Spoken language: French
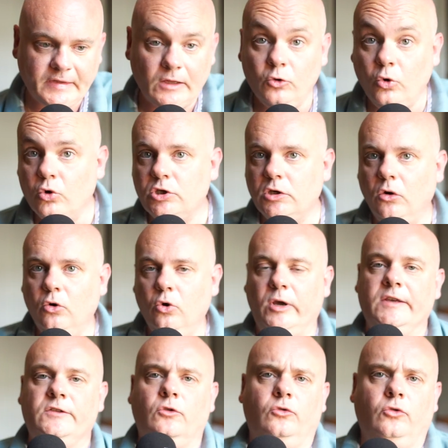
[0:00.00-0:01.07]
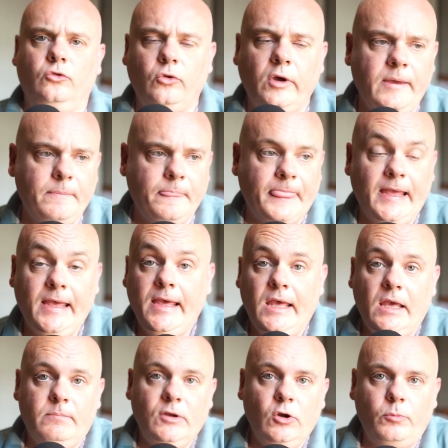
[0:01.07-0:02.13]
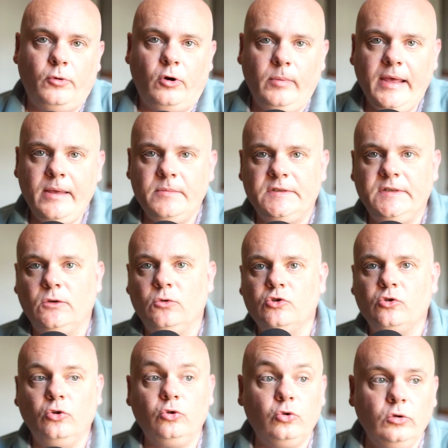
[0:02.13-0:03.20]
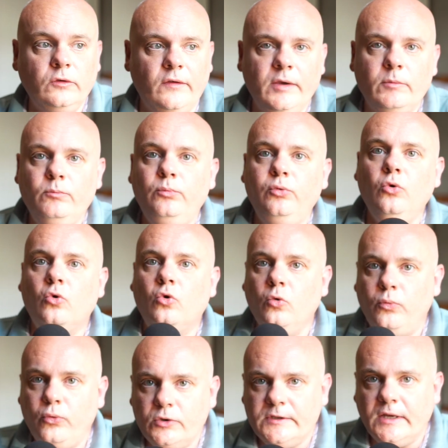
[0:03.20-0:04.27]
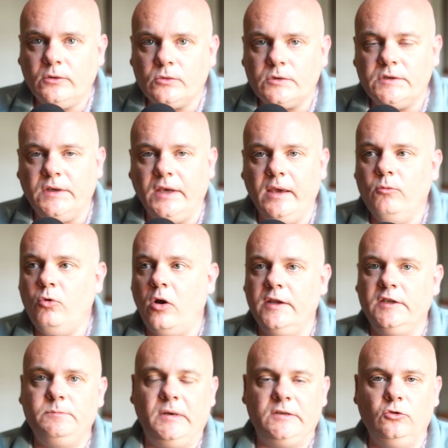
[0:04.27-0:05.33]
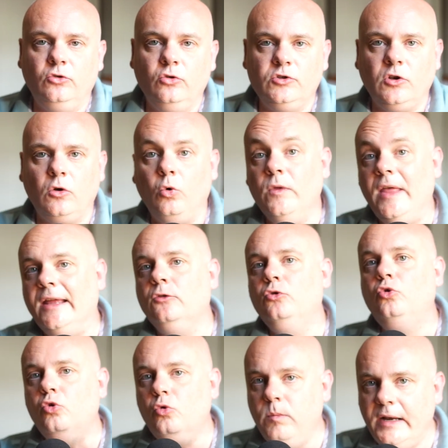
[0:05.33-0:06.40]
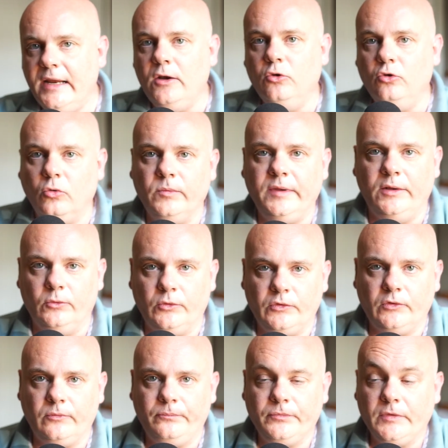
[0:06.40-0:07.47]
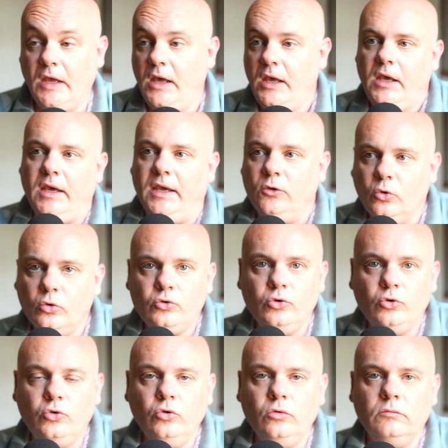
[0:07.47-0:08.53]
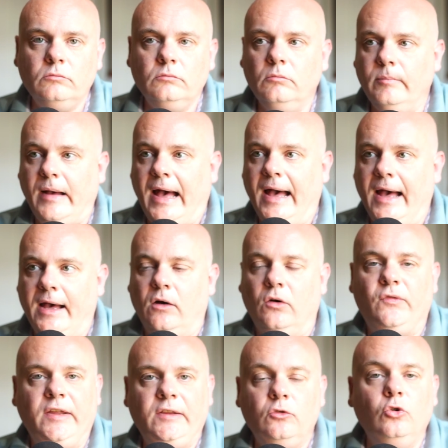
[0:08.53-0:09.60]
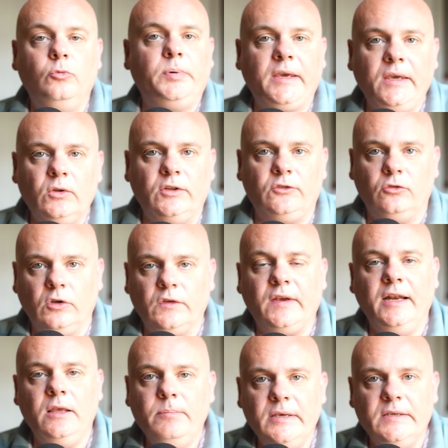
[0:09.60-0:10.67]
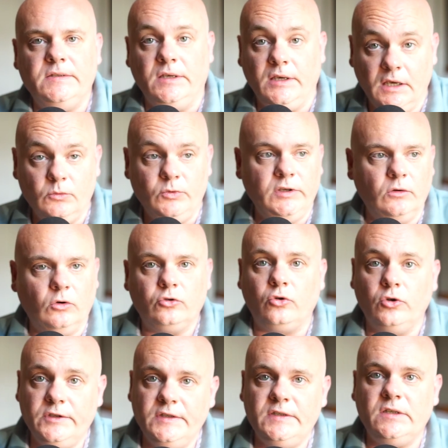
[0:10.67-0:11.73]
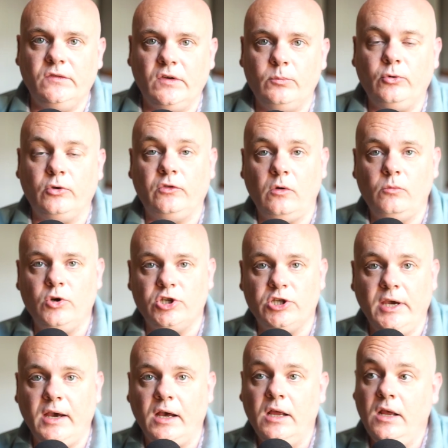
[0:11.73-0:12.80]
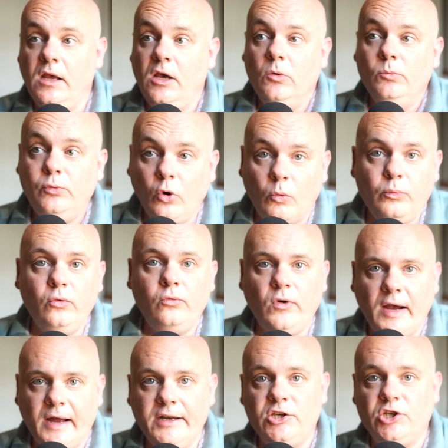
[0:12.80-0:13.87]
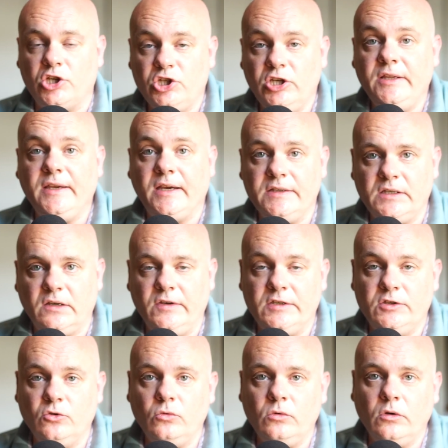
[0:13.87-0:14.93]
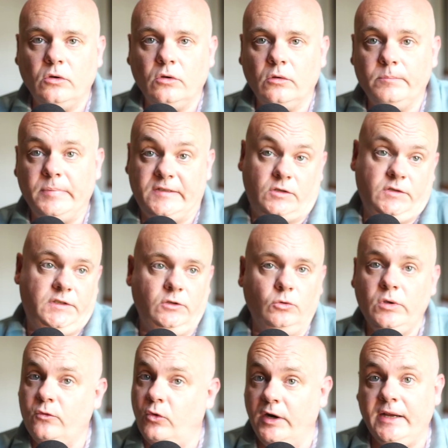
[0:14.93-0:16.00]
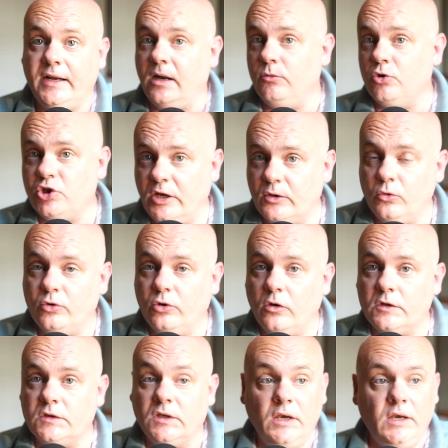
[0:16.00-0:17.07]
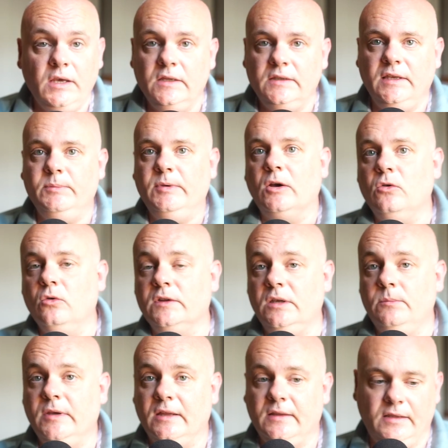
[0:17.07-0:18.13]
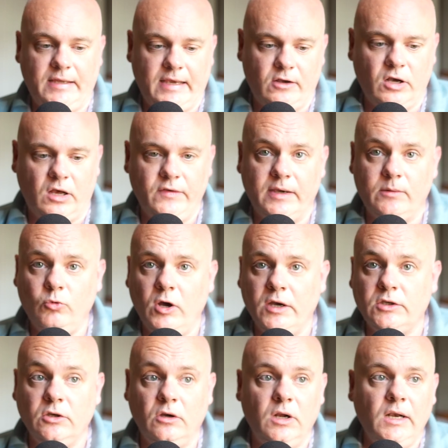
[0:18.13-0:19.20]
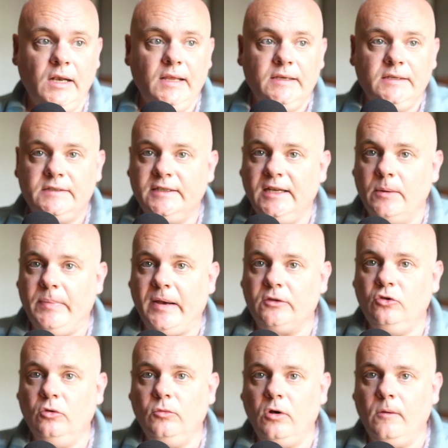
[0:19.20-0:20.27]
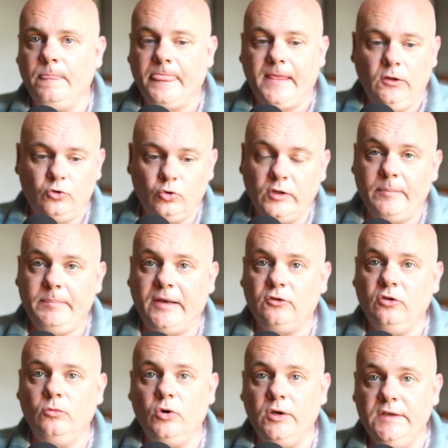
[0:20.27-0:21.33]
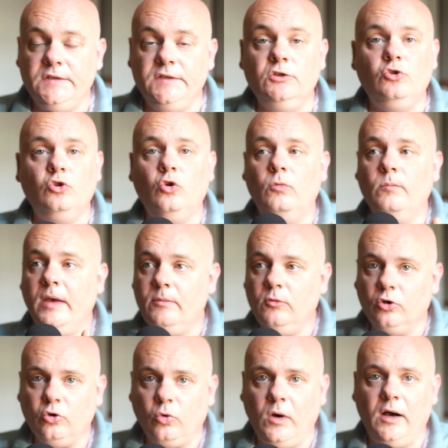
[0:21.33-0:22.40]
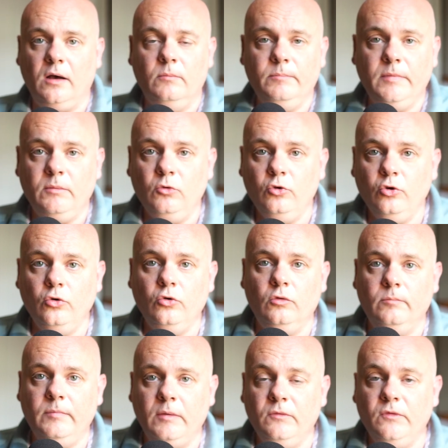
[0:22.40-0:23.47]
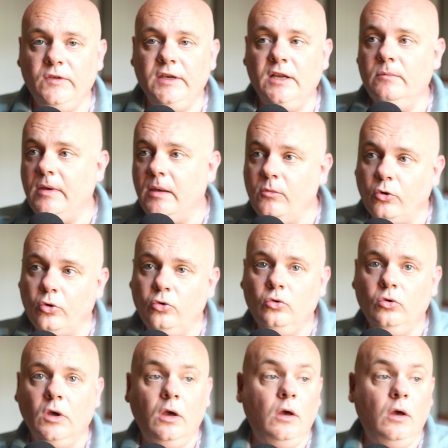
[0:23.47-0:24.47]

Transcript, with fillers: Donc, locasse courte durée. Mais le problème, c'est retrouve avec beaucoup plus d'annonces. Et moi, en l'espace de deux ans, on a doublé le nombre d'annonces. Et donc, du coup, bah en fait nos prix on a tendance à les baisser. Et eh oui, entre 10 et 20% moins cher pour pouvoir aller chercher des réservations parce que sinon ils vont aller clairement chez la concurrence. T'es bien, es bien d'accord avec moi que si l'appartement, ton appartement est situé au même endroit, même lieu, même ville, même rue,